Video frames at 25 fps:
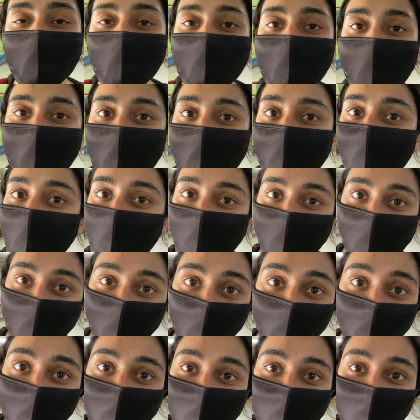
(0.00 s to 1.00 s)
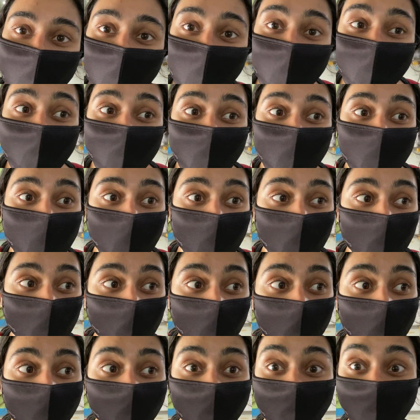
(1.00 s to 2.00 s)
मैं रहने वाली हूँ सो
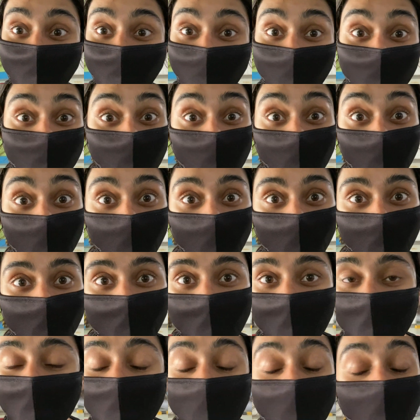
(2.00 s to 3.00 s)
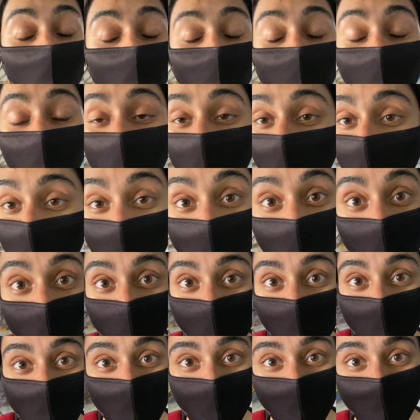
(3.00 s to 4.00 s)
लेट्स गो इट्स सुपर
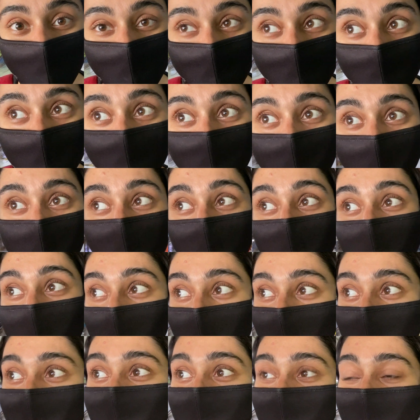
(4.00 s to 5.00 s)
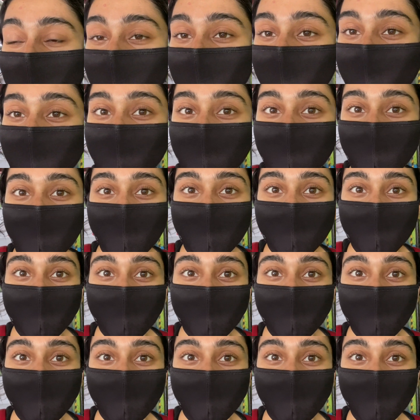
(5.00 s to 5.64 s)
हॉट बाय द वे मतलब ले से यहाँ के तो लग